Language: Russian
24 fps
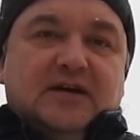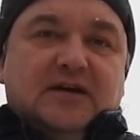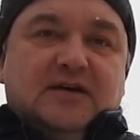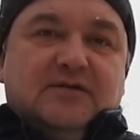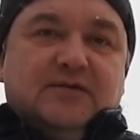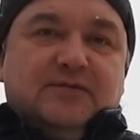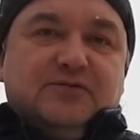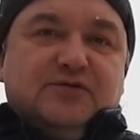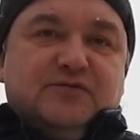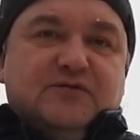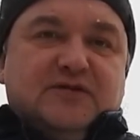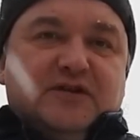
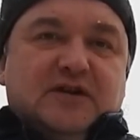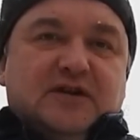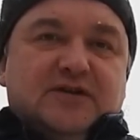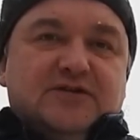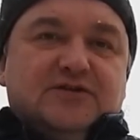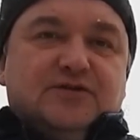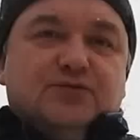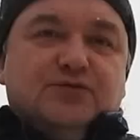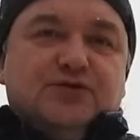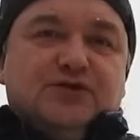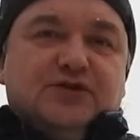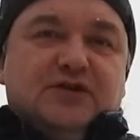в общем, стало
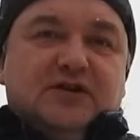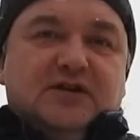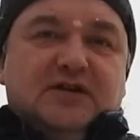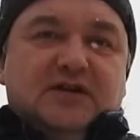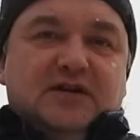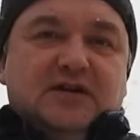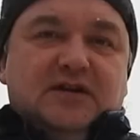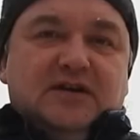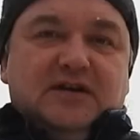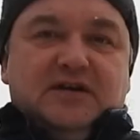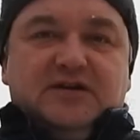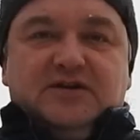скучно,
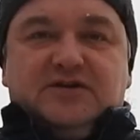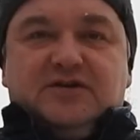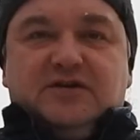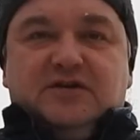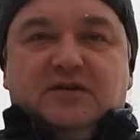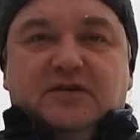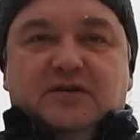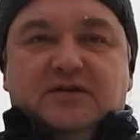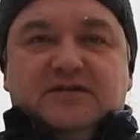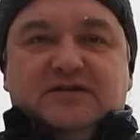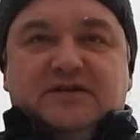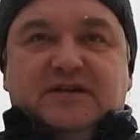и я
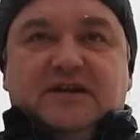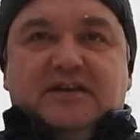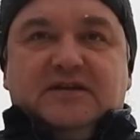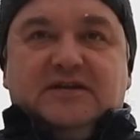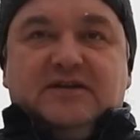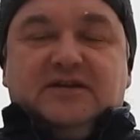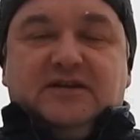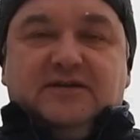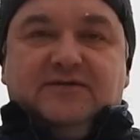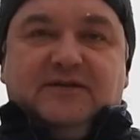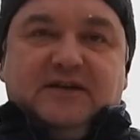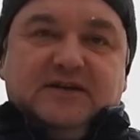решил снять
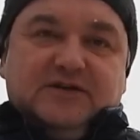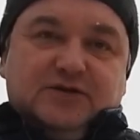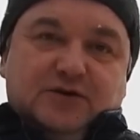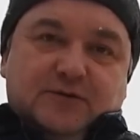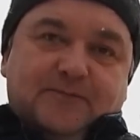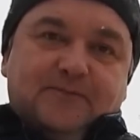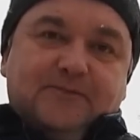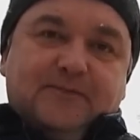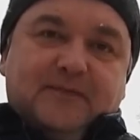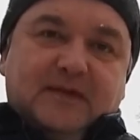это видео.